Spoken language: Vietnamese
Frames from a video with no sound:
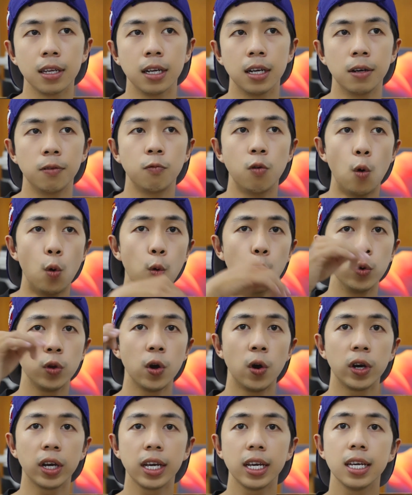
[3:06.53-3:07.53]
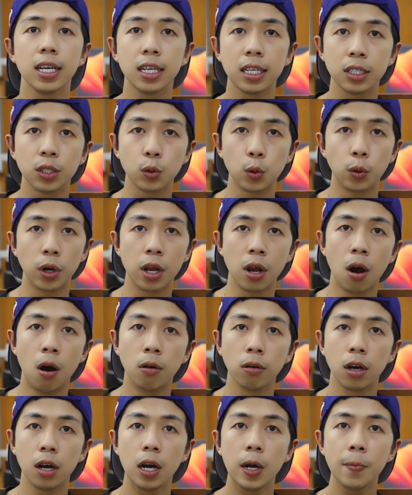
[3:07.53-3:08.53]
ờ, phụ cho cái ờ,
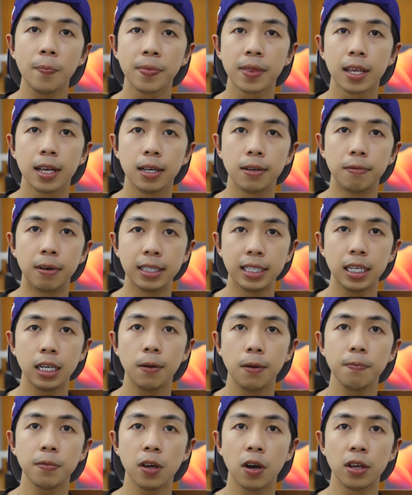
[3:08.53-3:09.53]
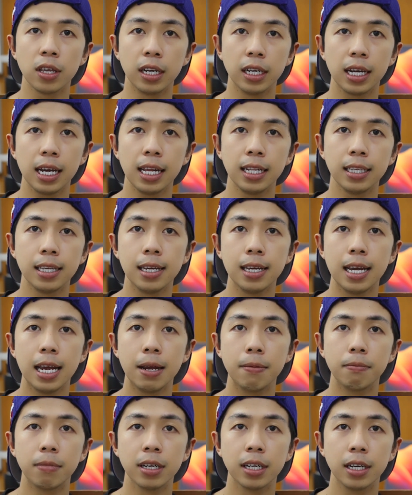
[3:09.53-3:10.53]
studio đó và setup cho những cái anh chị
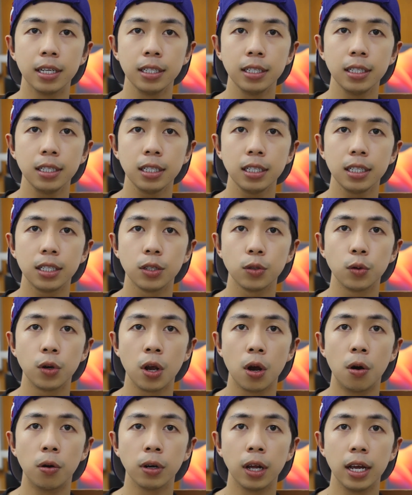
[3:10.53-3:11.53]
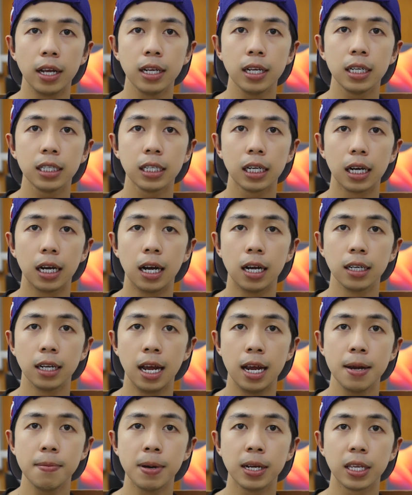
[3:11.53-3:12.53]
em mà đến cái studio để thực
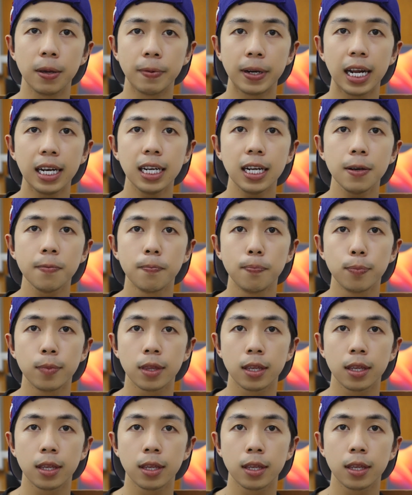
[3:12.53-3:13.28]
để mà chụp khách á